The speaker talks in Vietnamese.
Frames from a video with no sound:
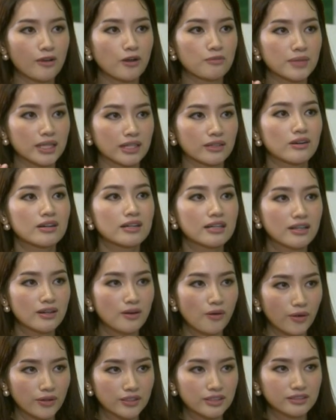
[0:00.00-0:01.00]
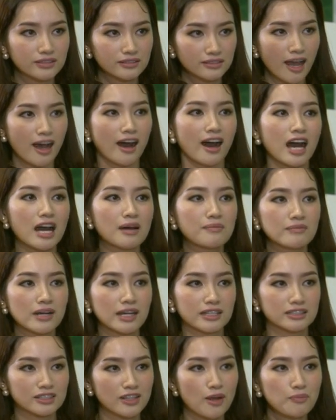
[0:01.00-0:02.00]
của mình có cơ hội được thở
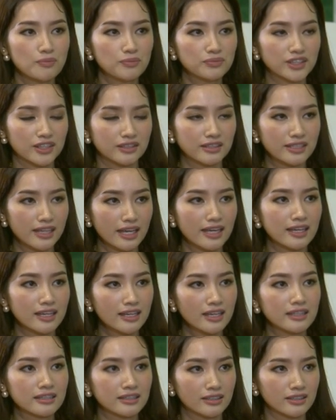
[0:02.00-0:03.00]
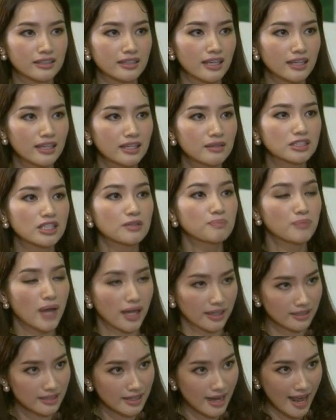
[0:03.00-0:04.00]
và chóc những cái những cái chất
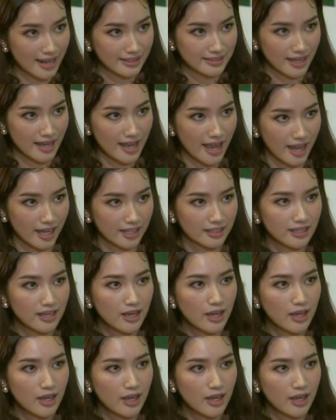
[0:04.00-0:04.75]
bẩn ra chẳng hạn